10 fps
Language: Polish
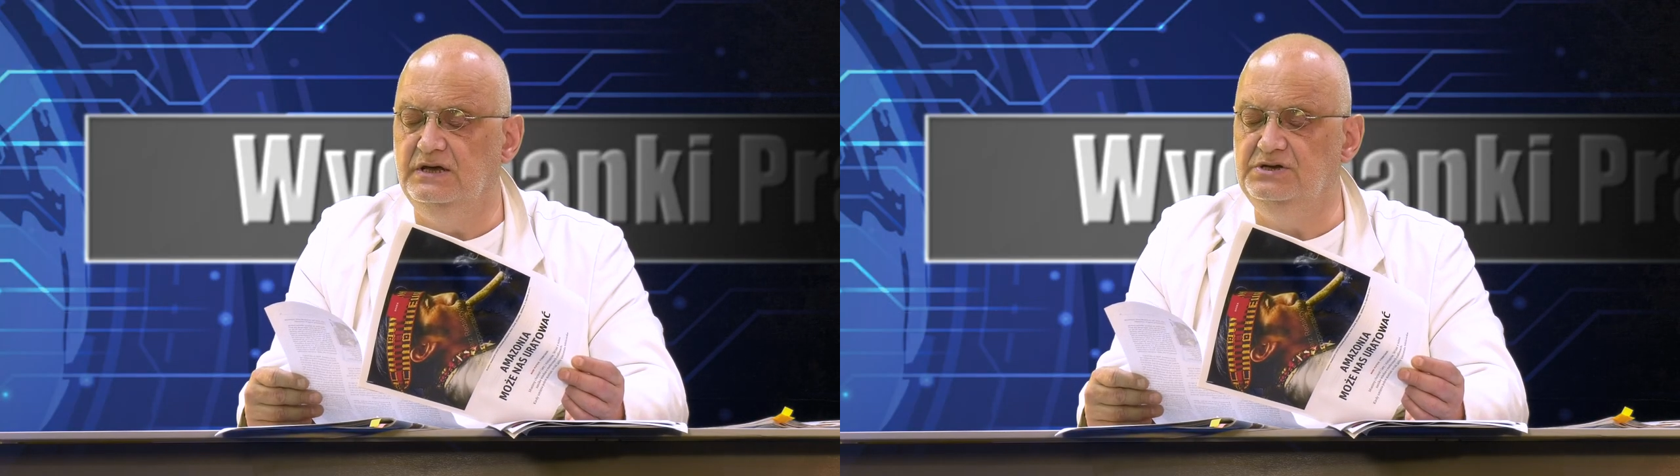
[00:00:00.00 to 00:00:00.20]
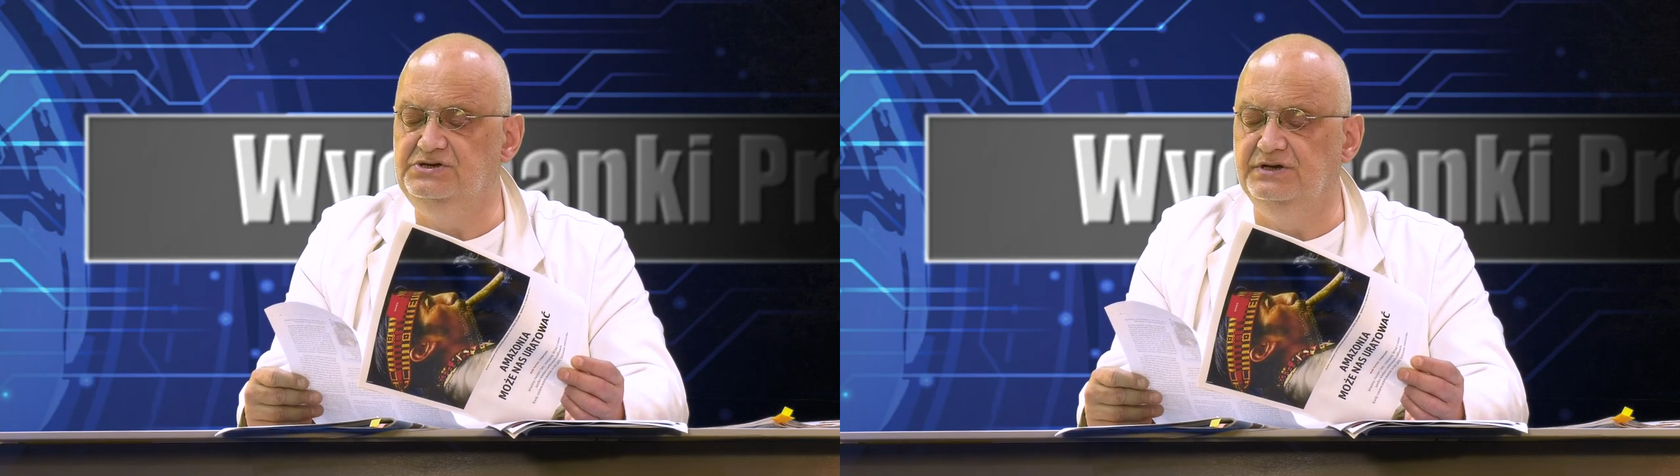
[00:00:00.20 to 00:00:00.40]

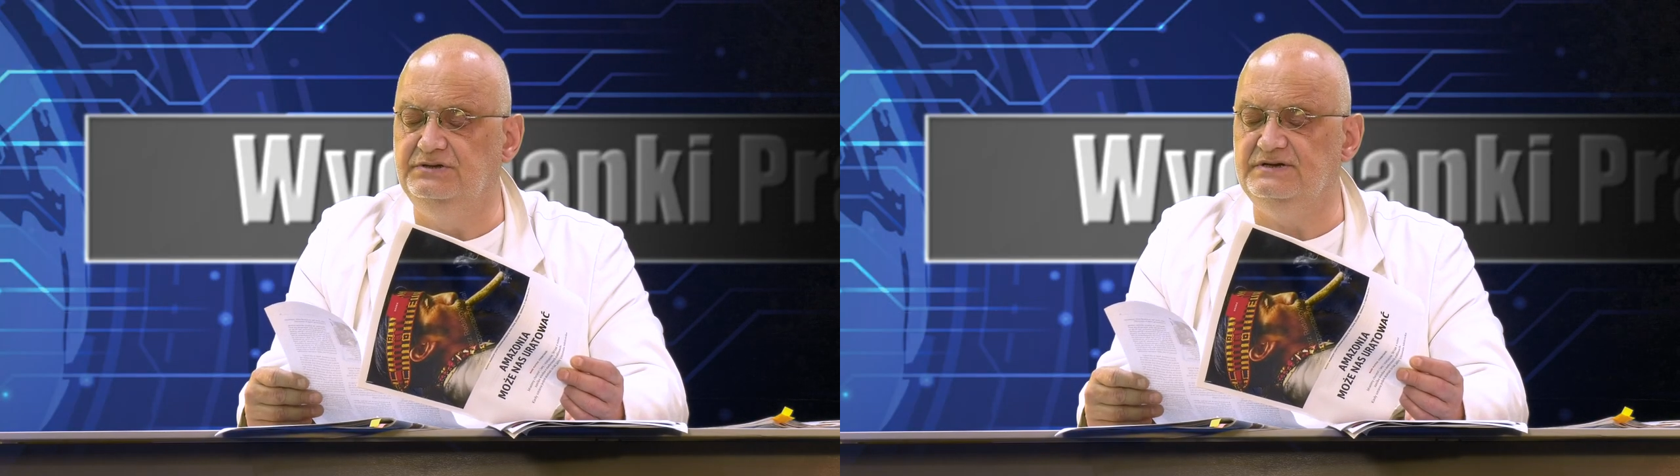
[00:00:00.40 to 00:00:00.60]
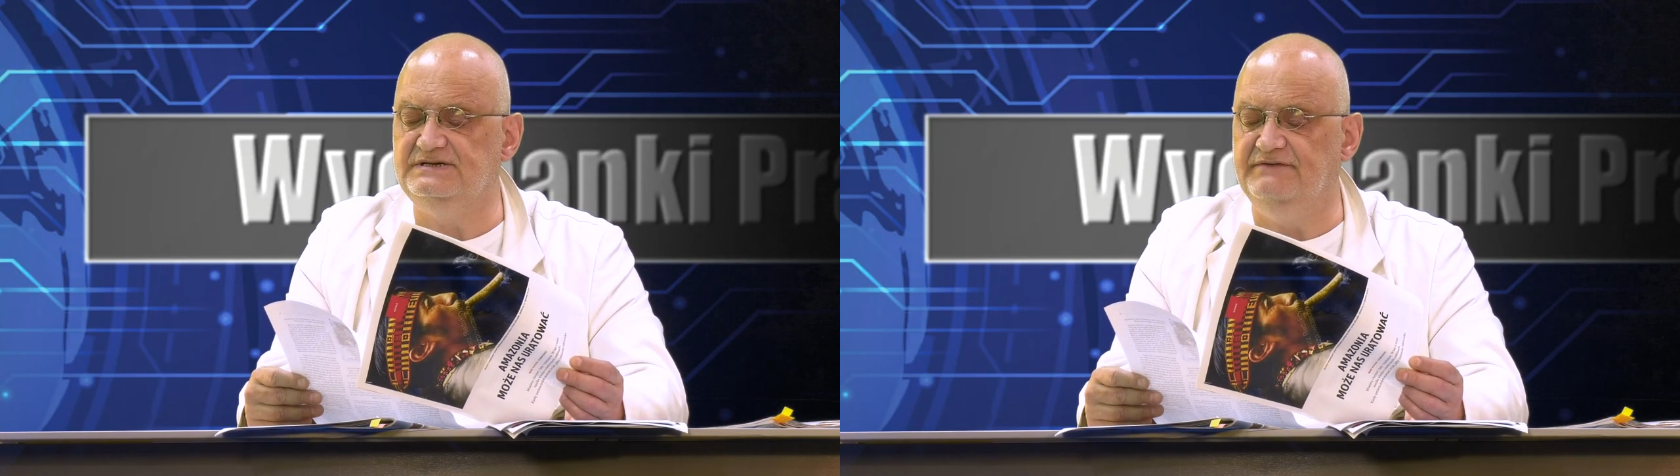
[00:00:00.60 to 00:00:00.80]
Jeśli
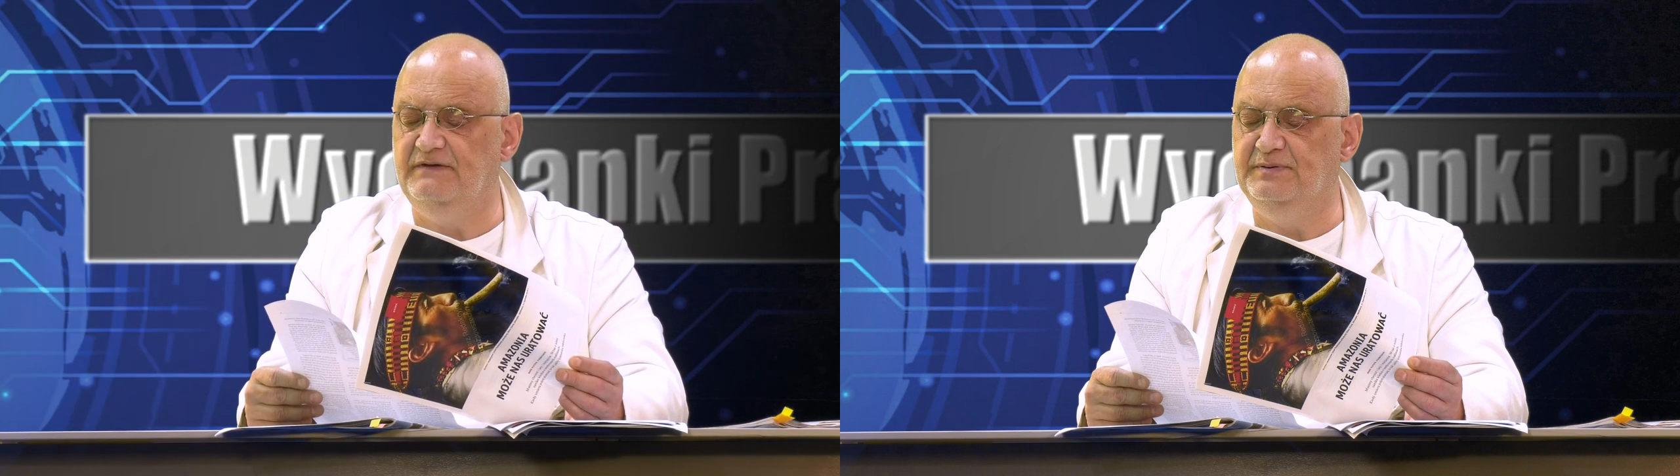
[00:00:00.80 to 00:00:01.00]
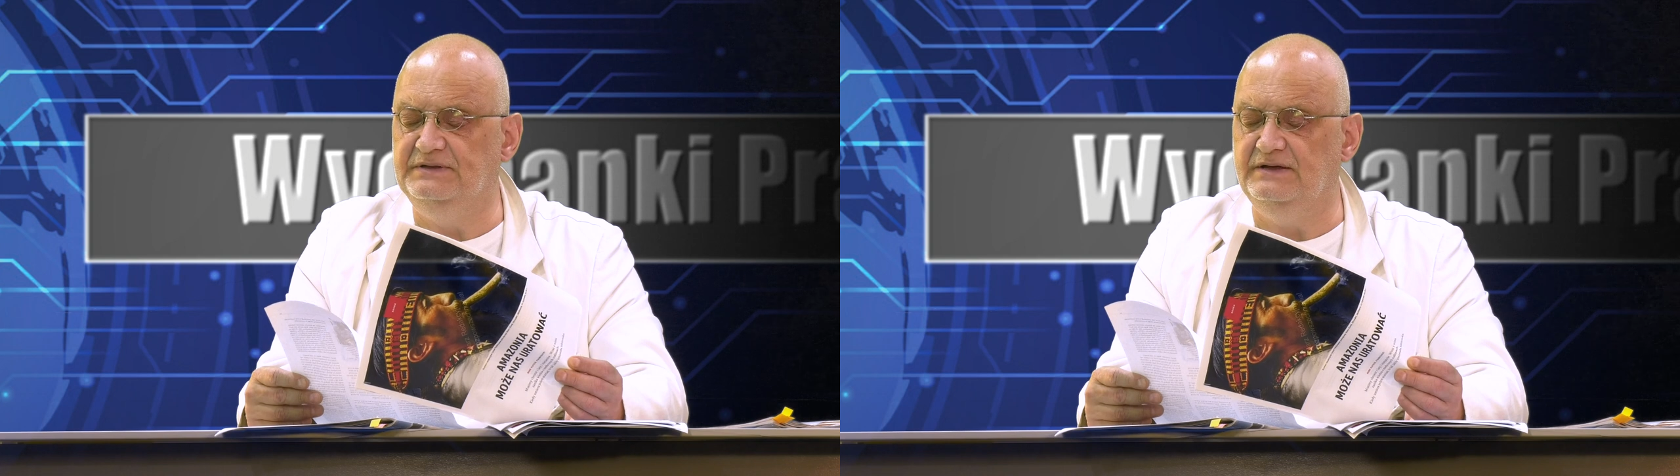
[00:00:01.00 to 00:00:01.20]
ktoś
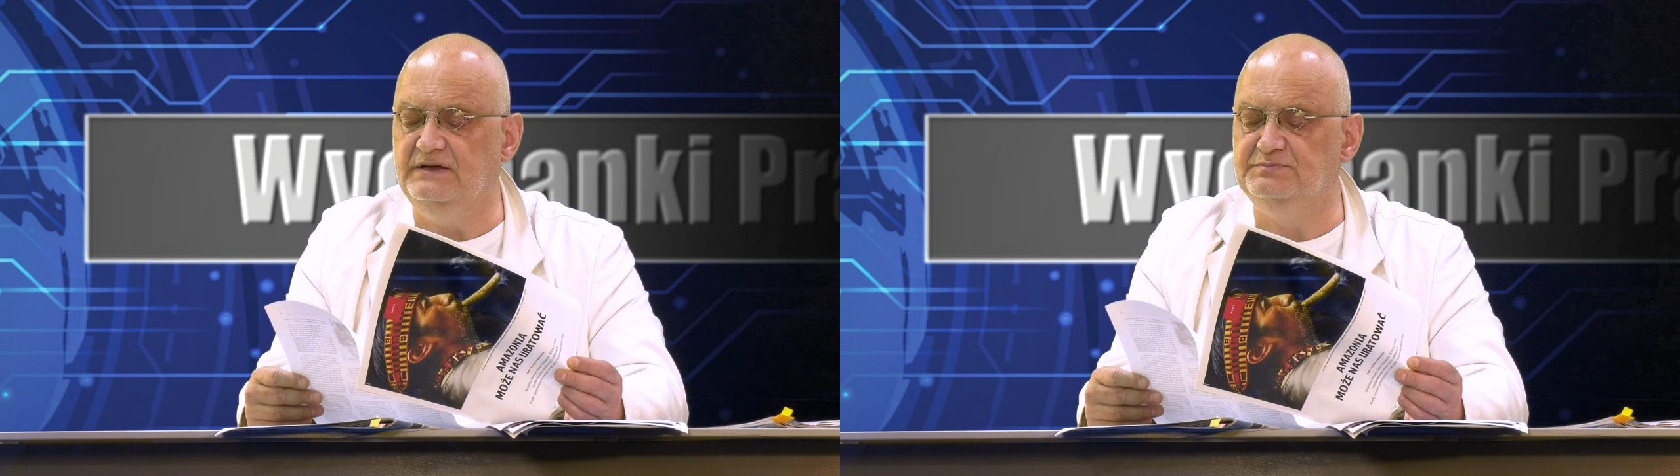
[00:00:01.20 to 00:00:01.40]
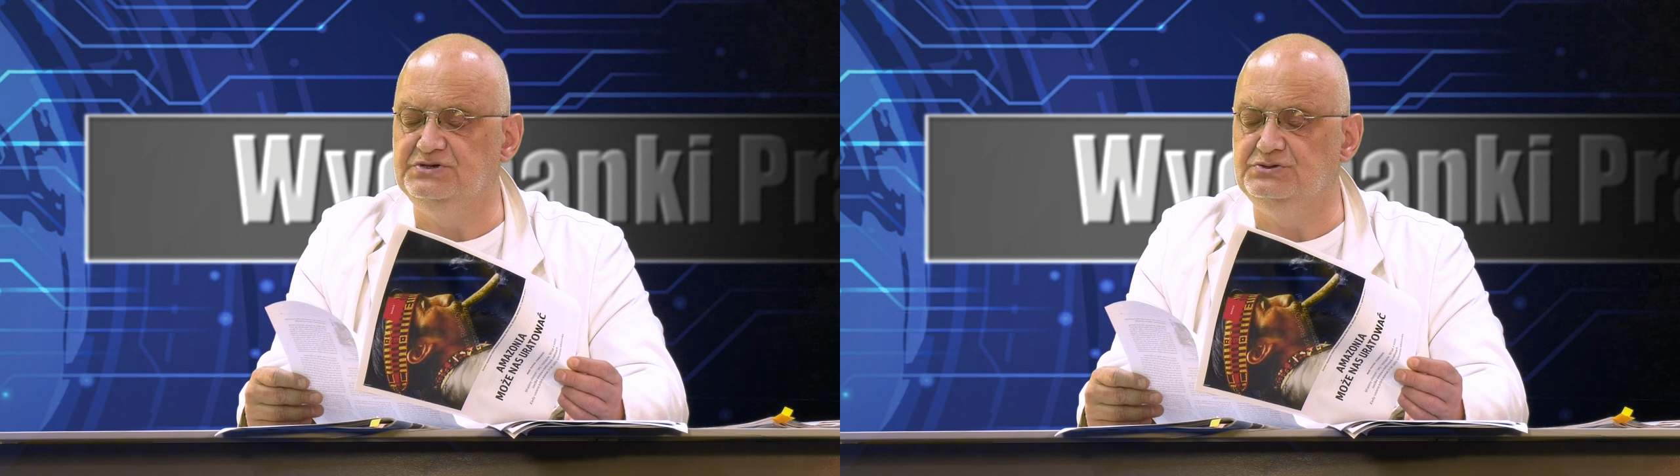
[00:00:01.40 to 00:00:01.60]
stawia
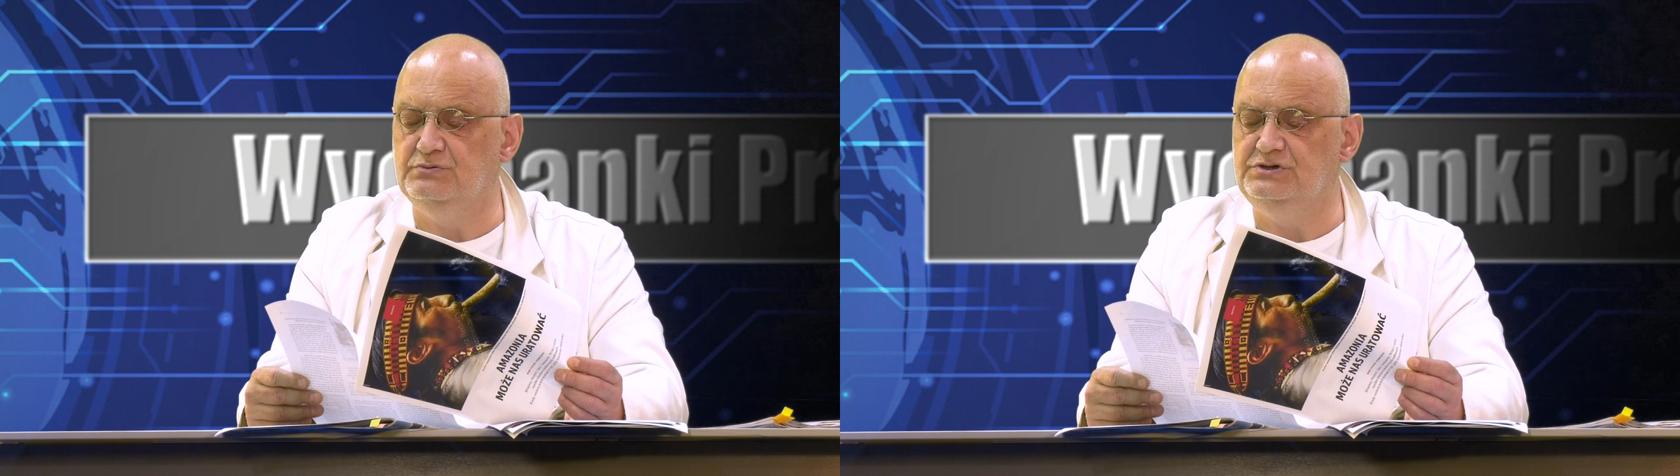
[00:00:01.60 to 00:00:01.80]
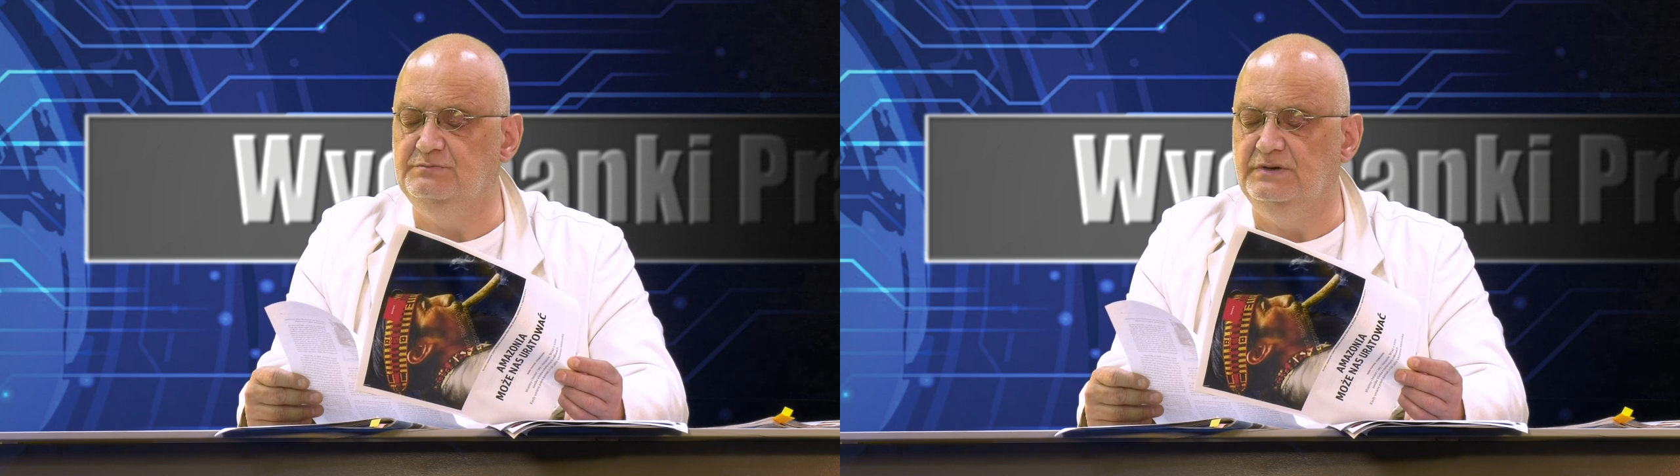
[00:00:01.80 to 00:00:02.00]
pytanie przyszłość